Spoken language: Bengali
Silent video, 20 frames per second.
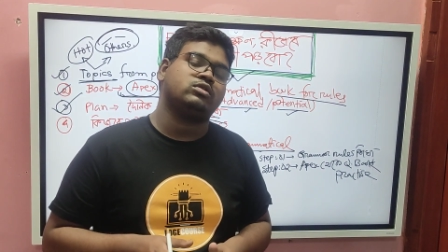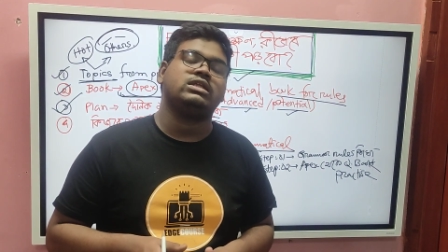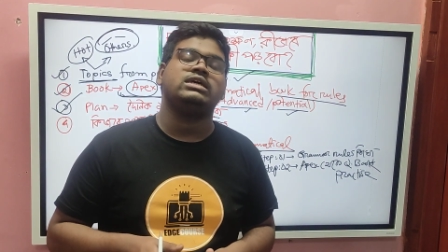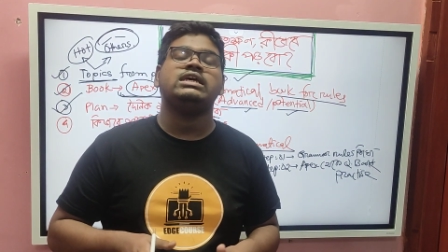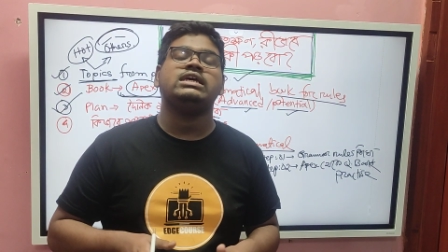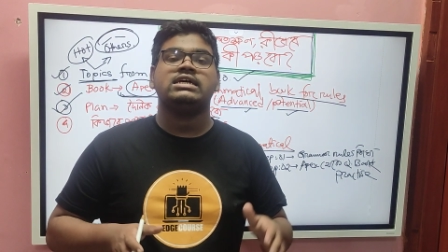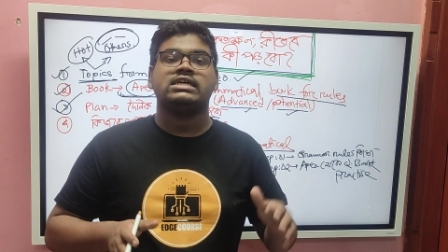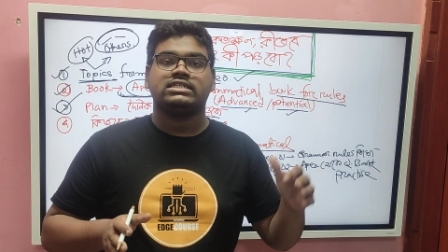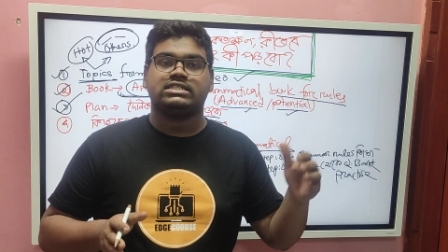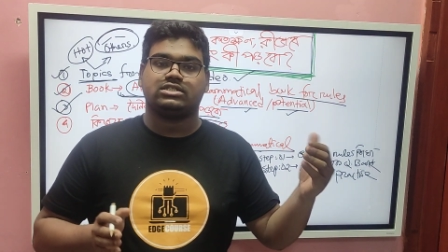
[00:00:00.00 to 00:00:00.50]
বলি
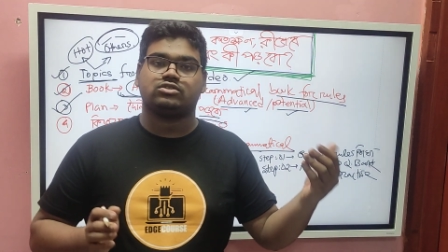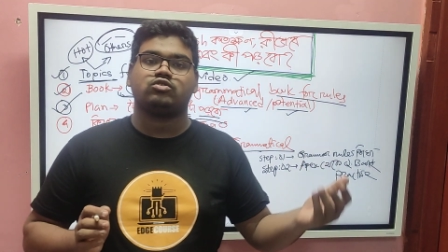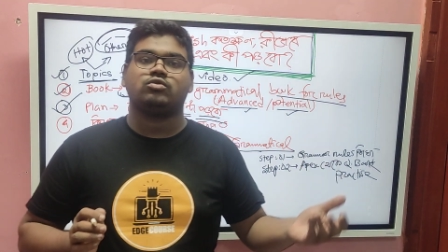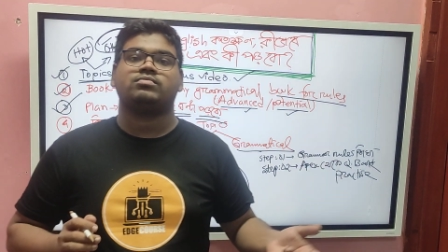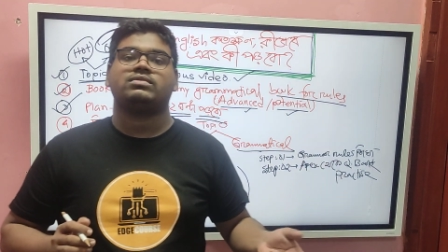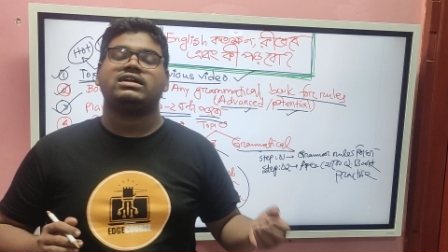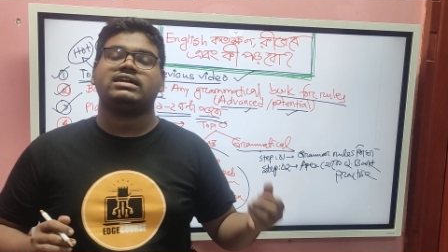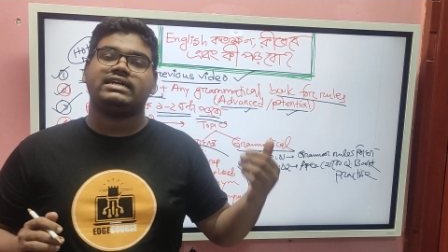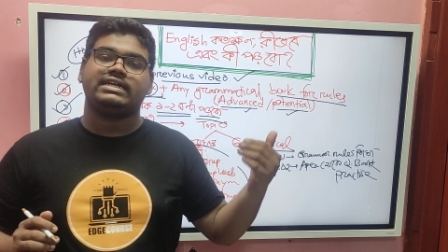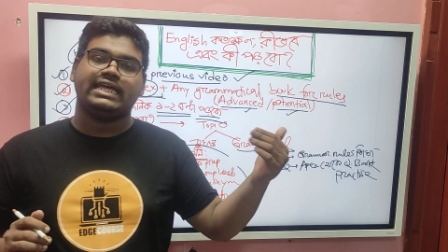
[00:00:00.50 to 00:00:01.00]
যে
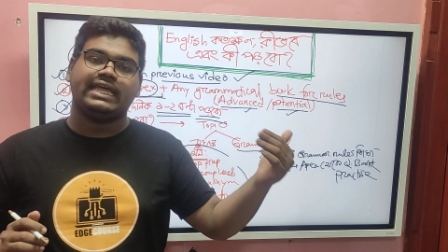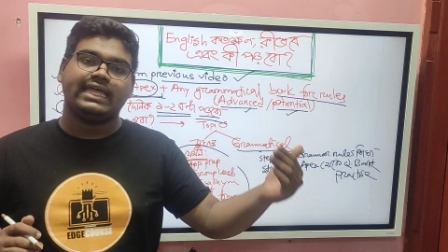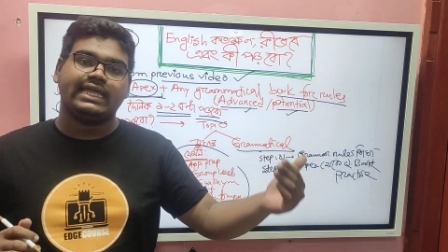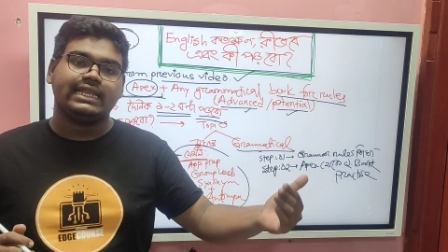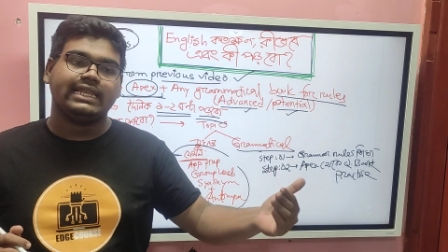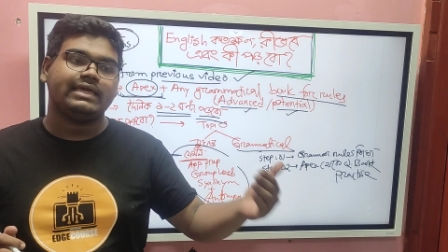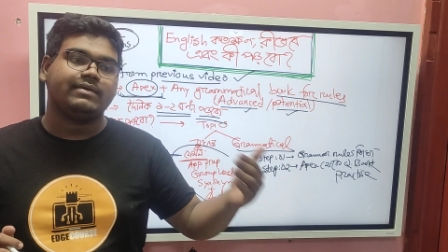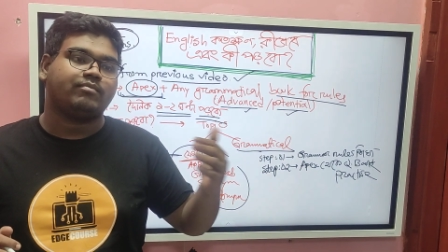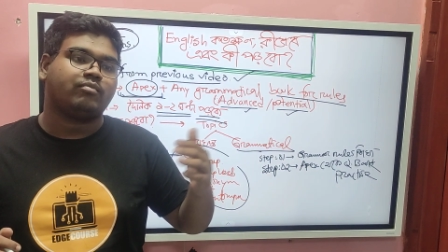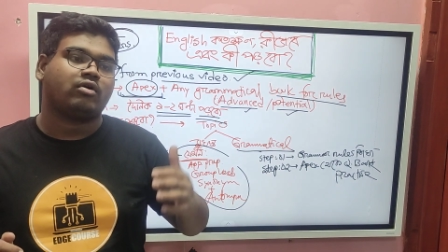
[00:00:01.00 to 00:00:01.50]
তোমরা
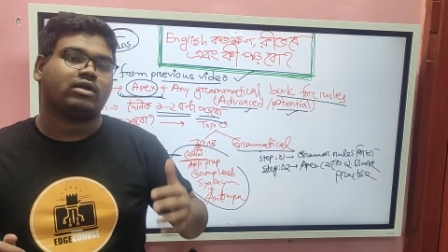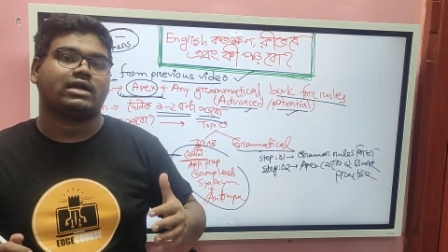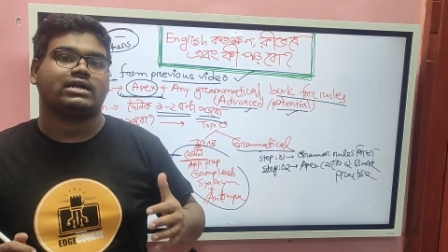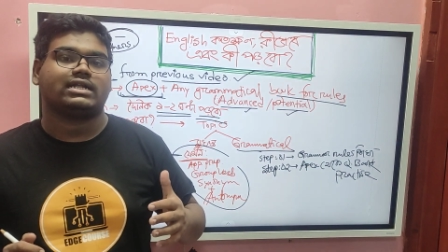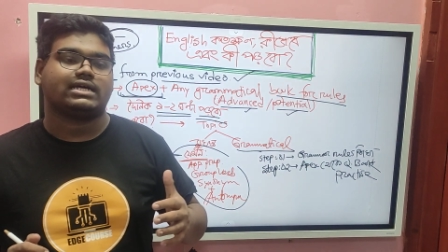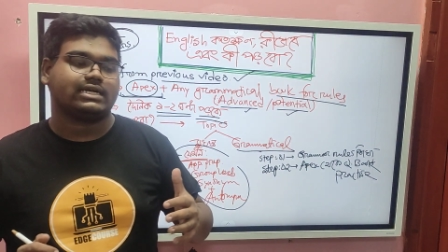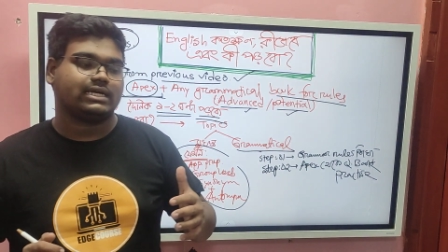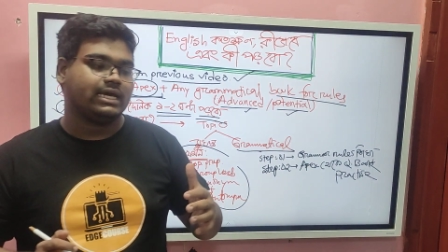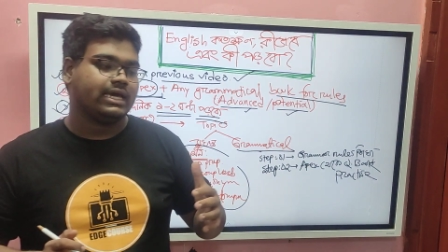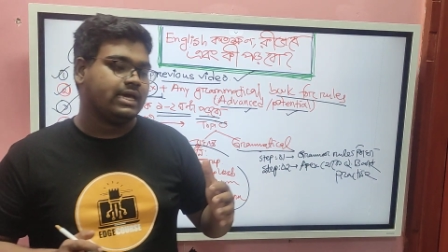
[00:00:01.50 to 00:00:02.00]
ডেইলি
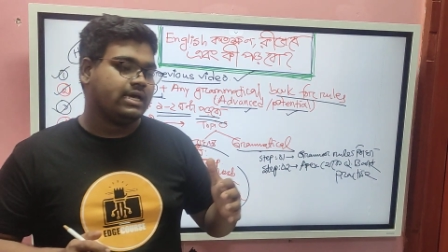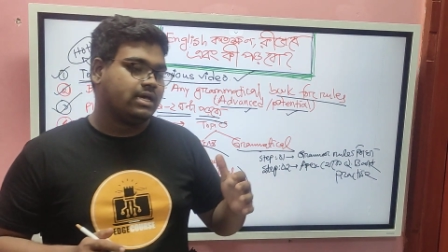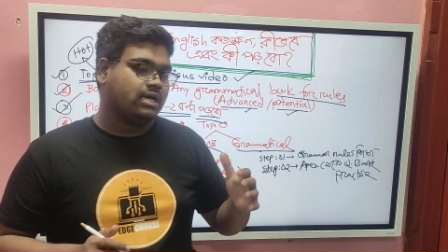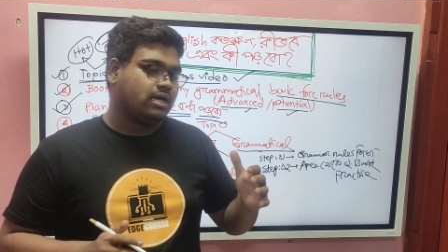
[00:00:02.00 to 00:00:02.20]
পড়াটাকে